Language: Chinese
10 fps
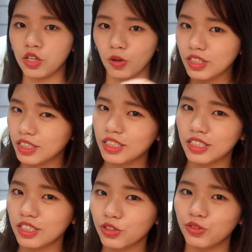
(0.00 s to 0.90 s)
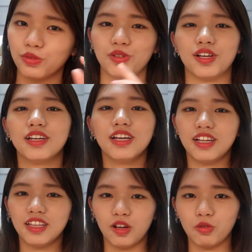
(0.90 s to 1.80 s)
有一点点兴趣。对，
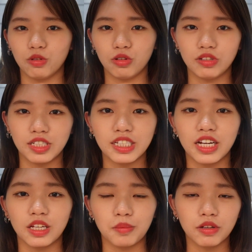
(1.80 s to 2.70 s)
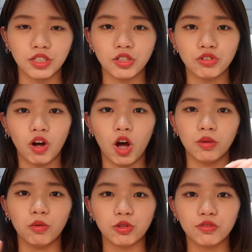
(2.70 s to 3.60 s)
那如果对接下来的影片有兴趣的话
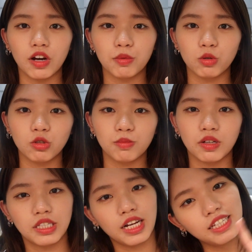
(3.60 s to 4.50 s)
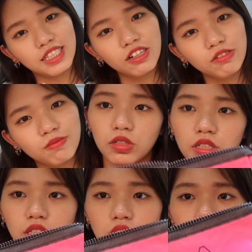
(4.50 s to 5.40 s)
呢，我们就不多说，马上开始喽。我
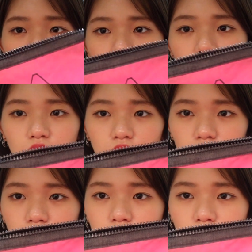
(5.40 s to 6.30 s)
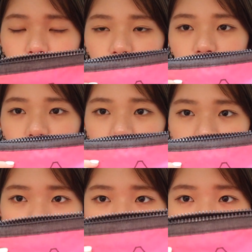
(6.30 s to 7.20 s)
这次带的是这个
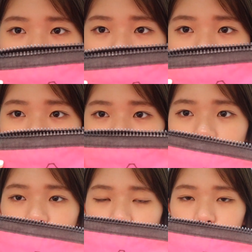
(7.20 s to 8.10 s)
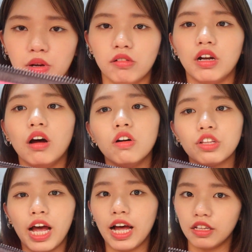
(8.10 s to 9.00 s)
三 C 的化妆包，然后
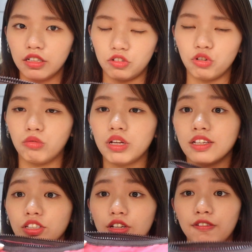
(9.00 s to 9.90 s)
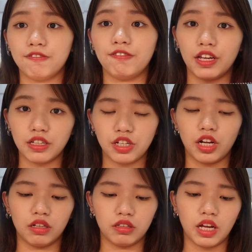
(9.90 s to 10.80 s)
它的容量真的非
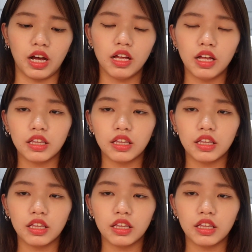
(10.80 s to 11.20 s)
常大，